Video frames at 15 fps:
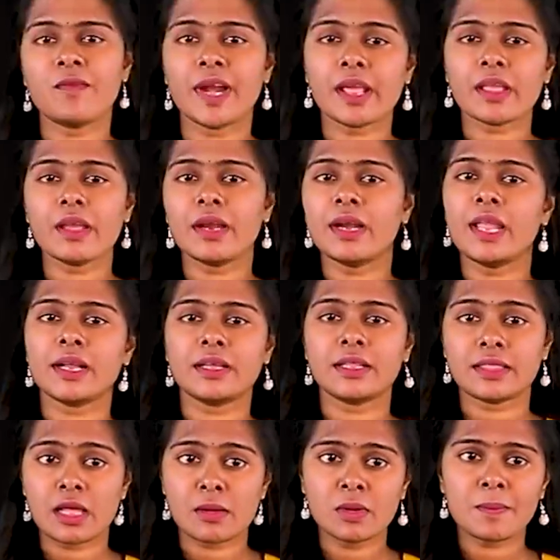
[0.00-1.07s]
வடக்கு கிழக்கு
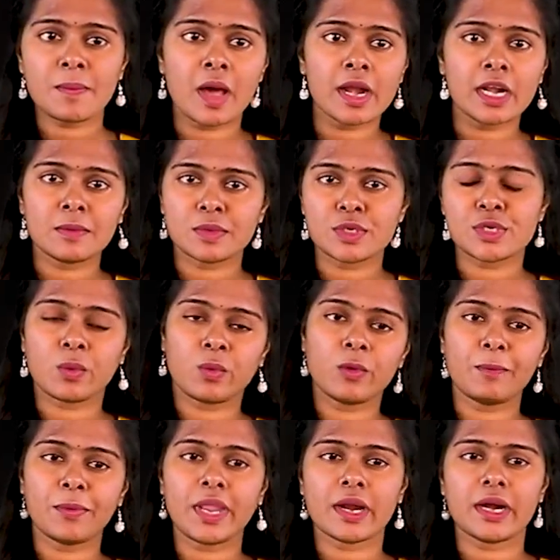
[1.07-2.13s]
தமிழ் பாராளுமன்ற
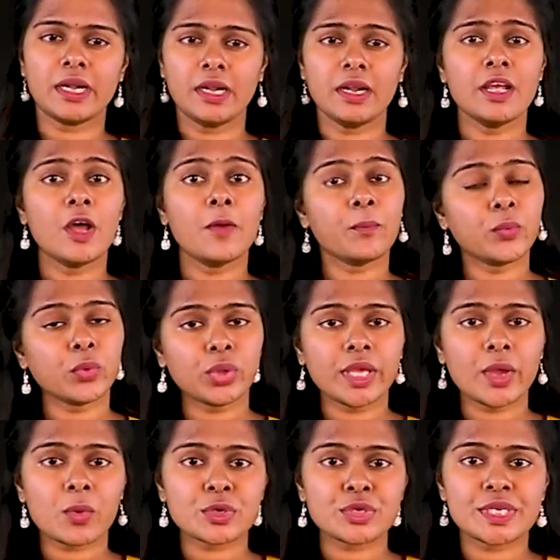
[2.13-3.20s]
உறுப்பினர்கள்
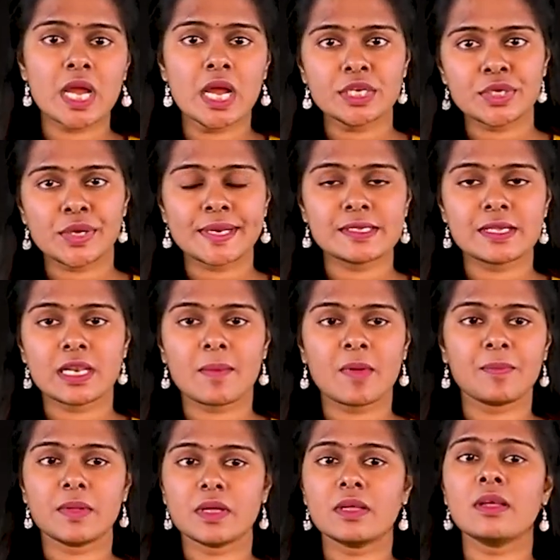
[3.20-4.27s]
புதிய ஒற்றையாட்சி அரசியல்
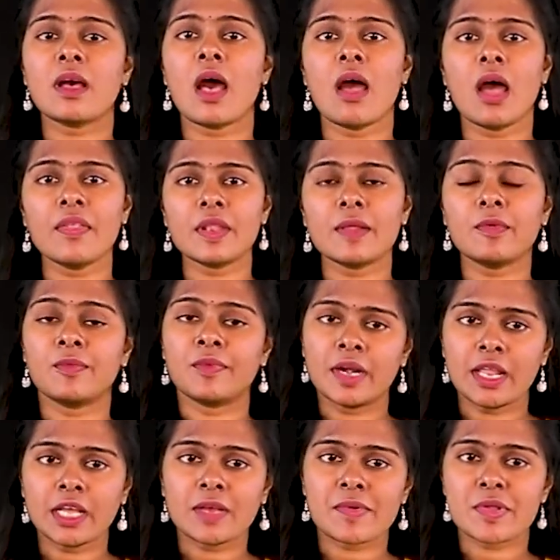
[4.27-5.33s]
அமைப்புக்கு ஆதரவு
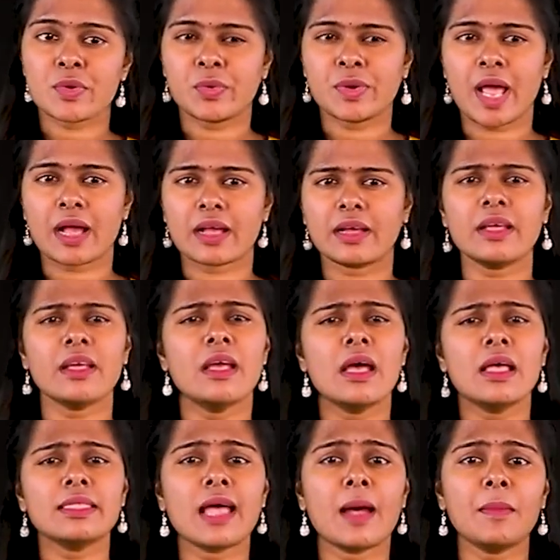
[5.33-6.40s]
வழங்குவதன் ஊடாக
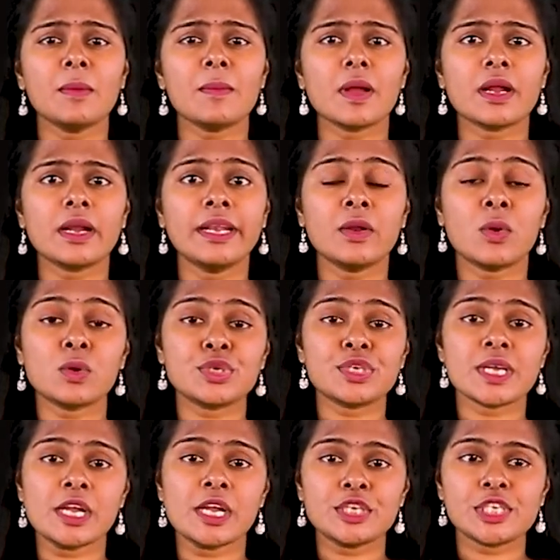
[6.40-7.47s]
தமிழ் மக்கள்
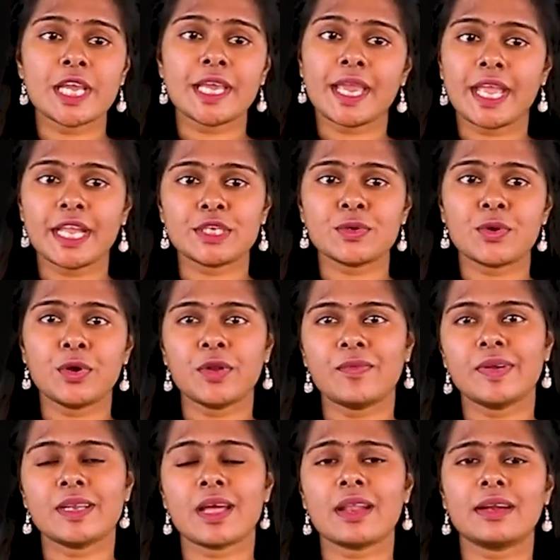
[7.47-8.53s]
ஒற்றையாட்சியை ஏற்றுக்கொண்டு
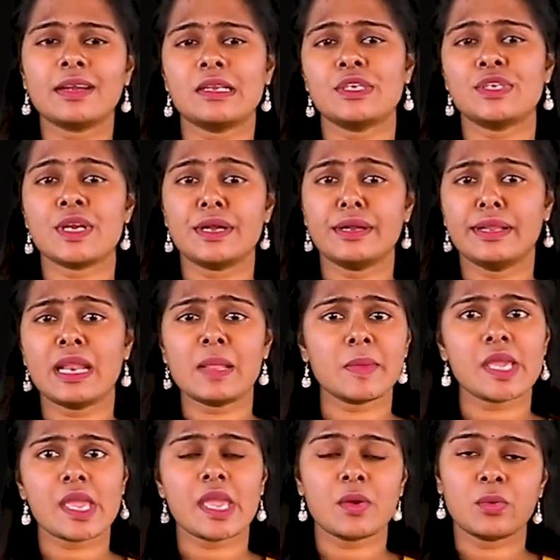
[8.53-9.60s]
விட்டார்கள் என்ற
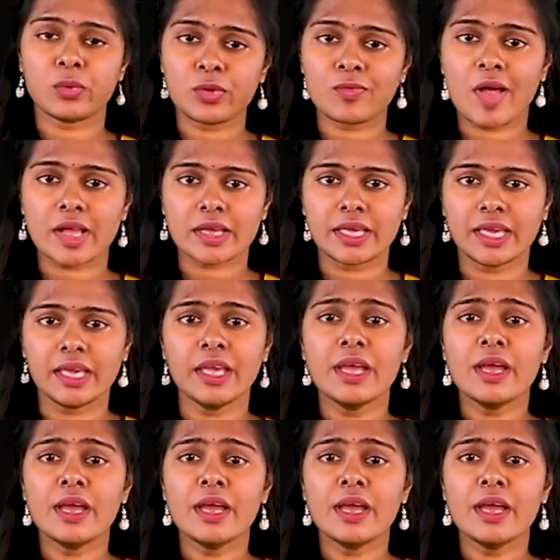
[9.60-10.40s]
நிலைமையை உருவாக்கி